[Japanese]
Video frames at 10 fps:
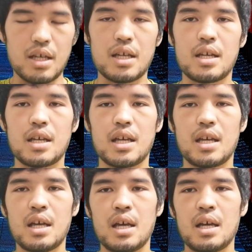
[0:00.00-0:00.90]

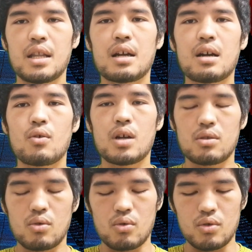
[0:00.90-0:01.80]
えー、長
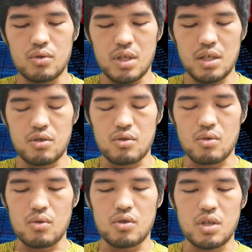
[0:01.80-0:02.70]
岡という選手
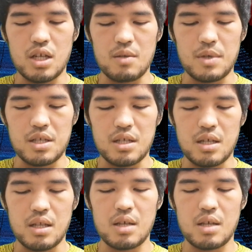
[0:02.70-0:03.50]
と一緒にやりました。